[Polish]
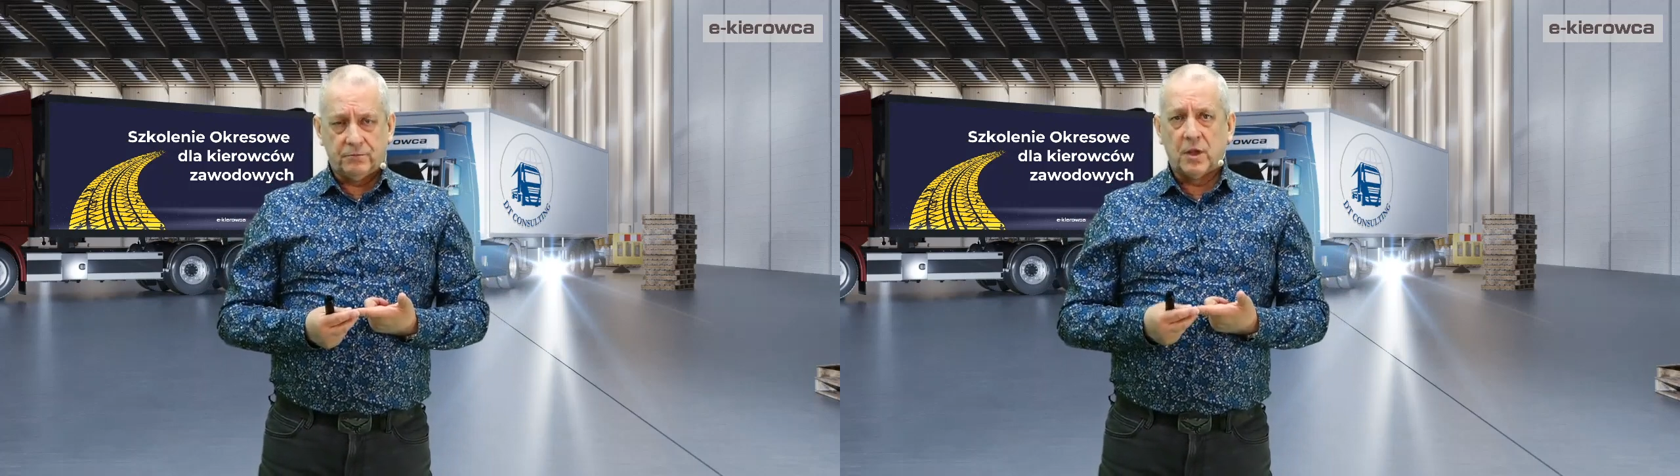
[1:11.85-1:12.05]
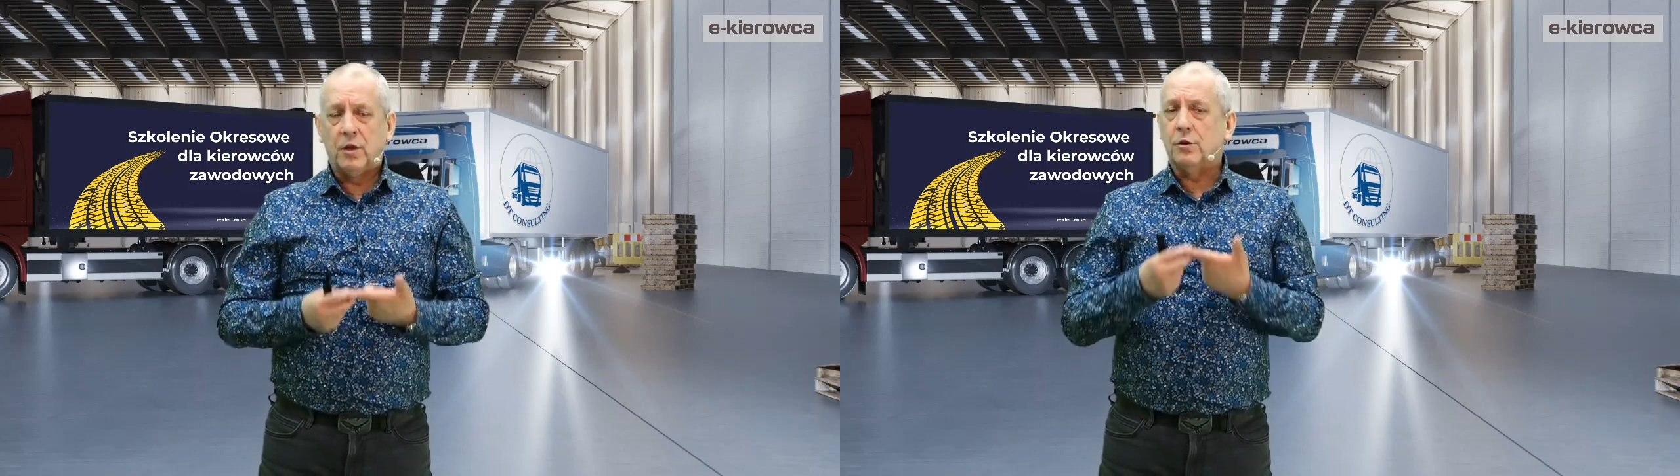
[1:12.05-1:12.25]

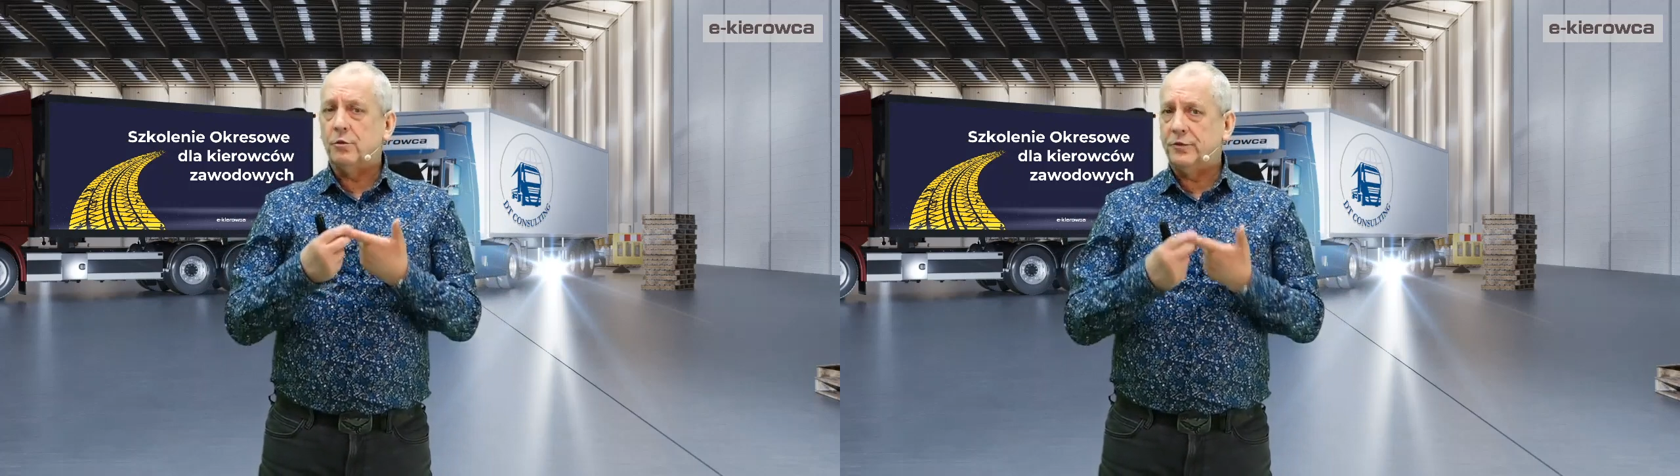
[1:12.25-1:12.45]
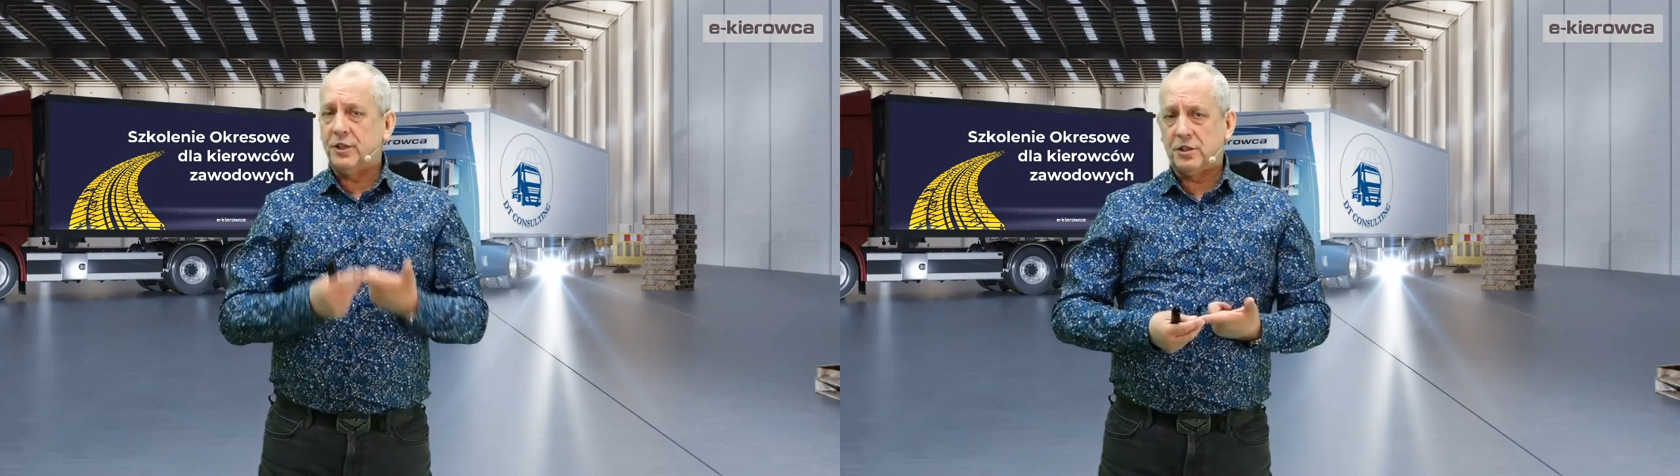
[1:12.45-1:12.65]

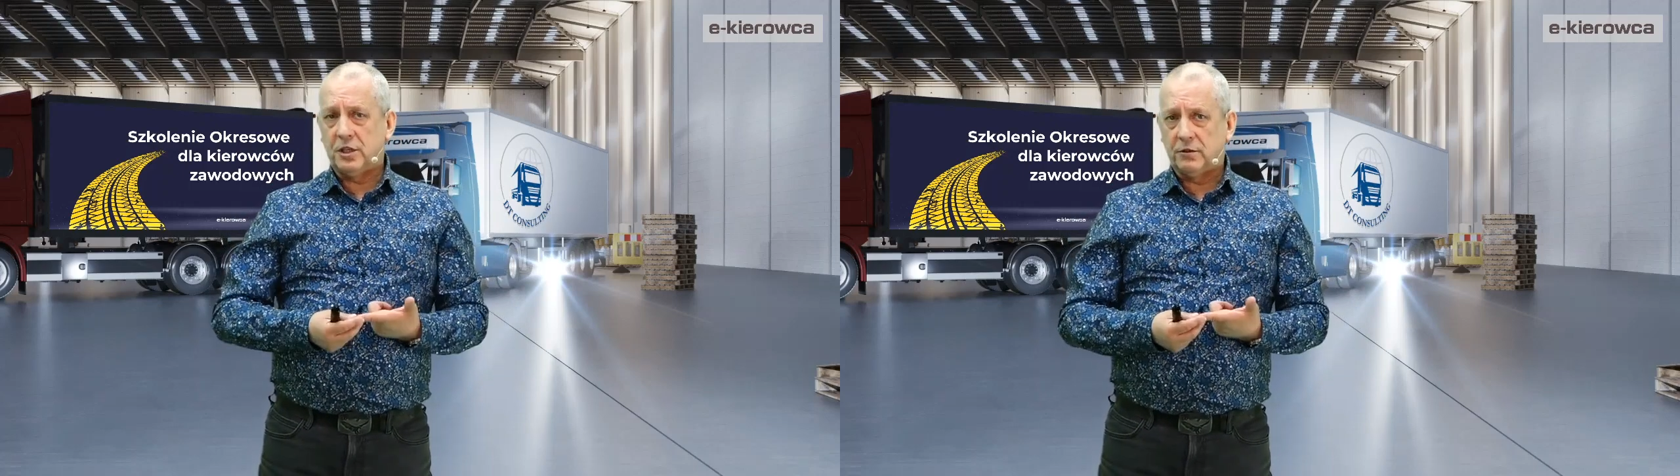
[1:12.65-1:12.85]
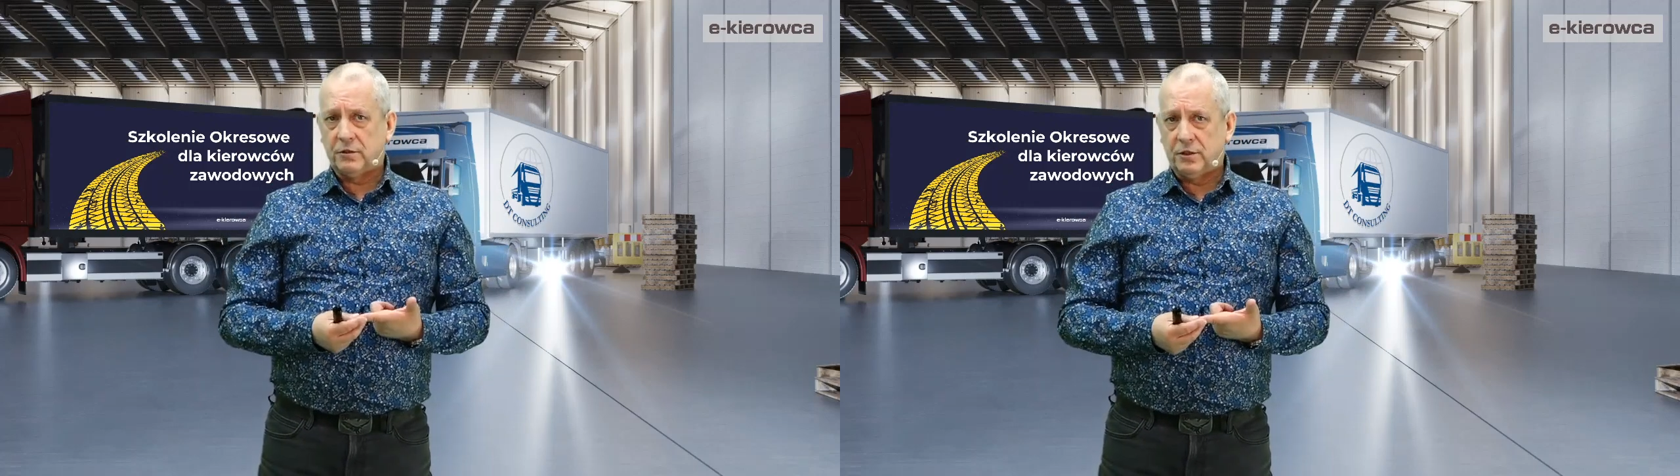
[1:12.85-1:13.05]
również nie
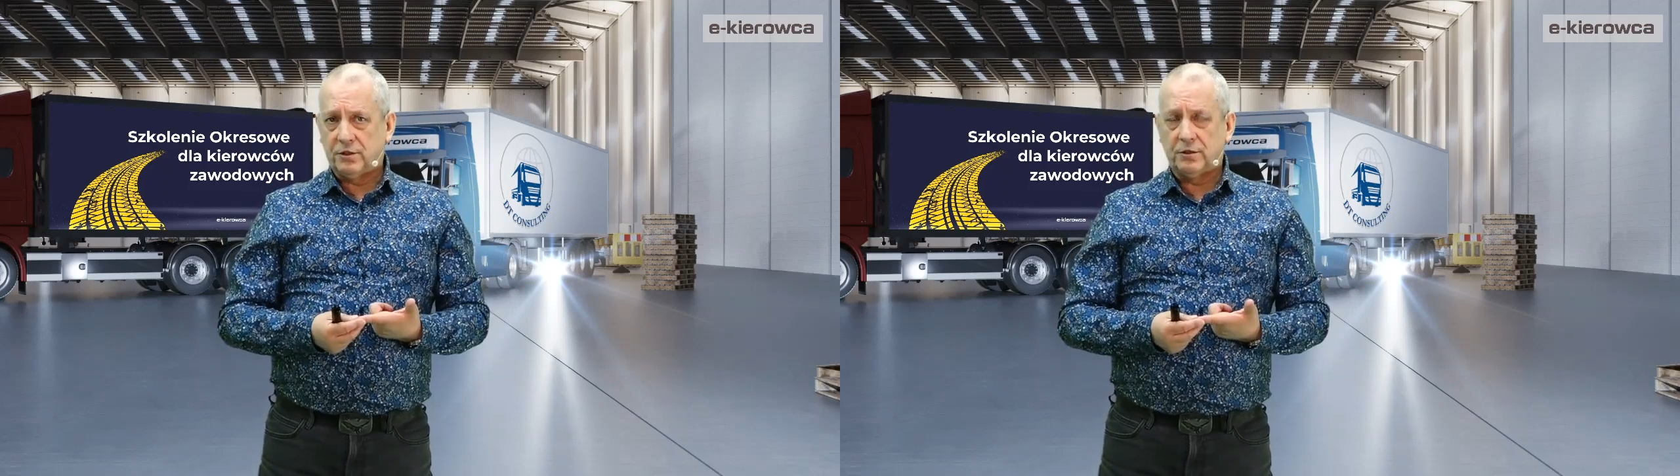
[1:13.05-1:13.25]
dotyczy.